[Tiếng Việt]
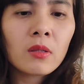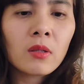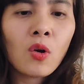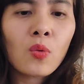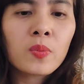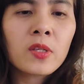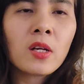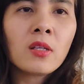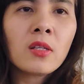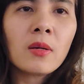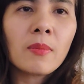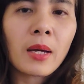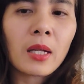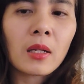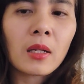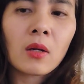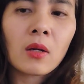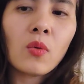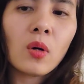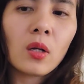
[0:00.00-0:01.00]
hộp sữa rửa mặt
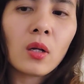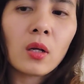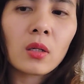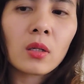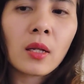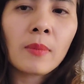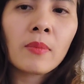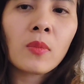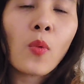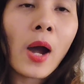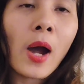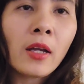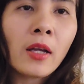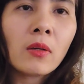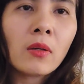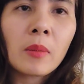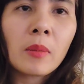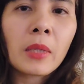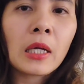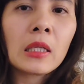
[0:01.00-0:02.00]
là của đợt năm ngoái
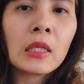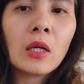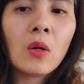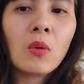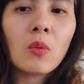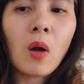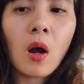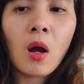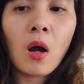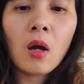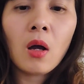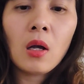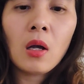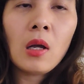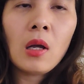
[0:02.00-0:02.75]
còn năm nay thì không có